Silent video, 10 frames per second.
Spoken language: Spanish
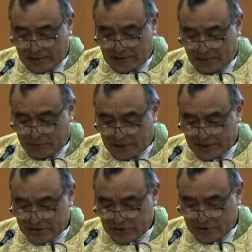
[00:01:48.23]
Y por
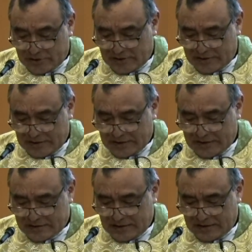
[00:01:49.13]
eso eh, en,
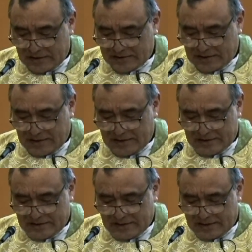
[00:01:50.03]
distintas
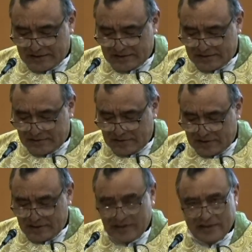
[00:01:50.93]
creencias
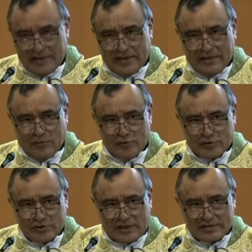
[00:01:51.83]

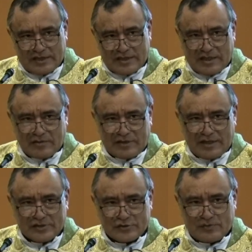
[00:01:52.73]
muchos se acercaron a
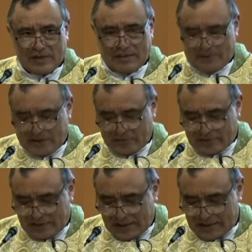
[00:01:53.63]
Jesús para
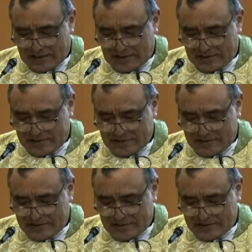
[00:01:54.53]
preguntarle,